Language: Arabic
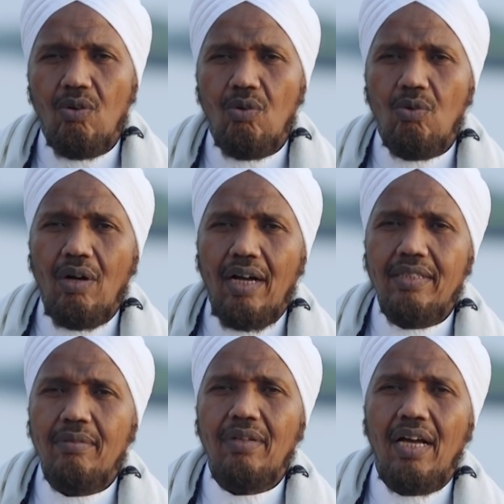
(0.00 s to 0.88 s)

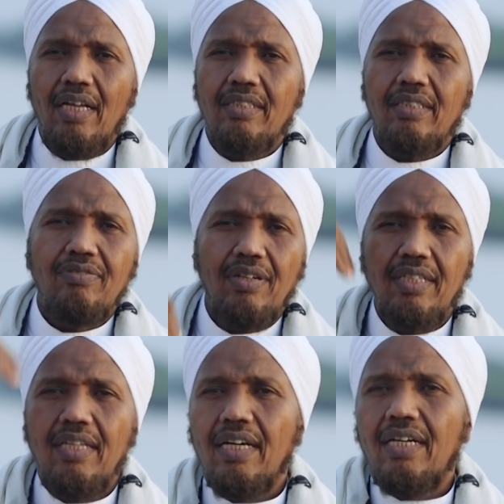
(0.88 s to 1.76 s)
وعزمنا السفر
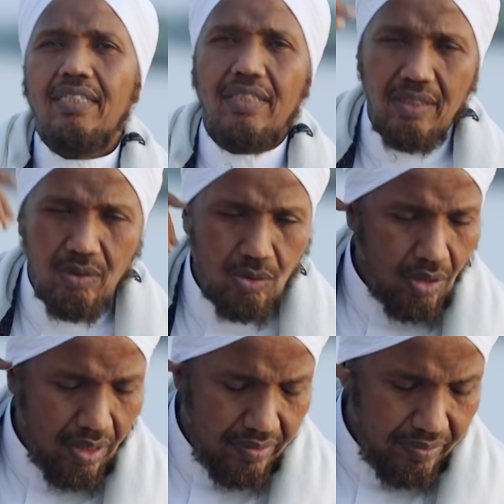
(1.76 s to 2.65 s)
إلى قرية
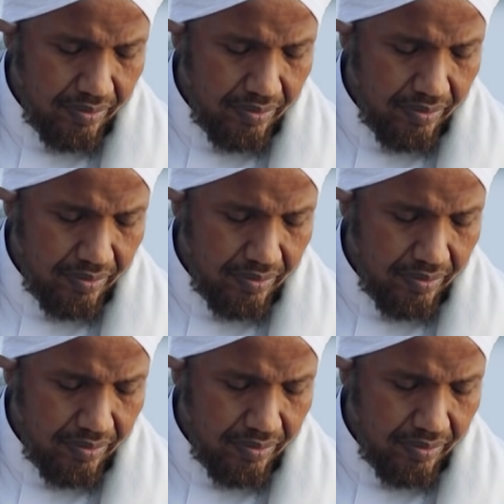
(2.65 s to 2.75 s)
أخرى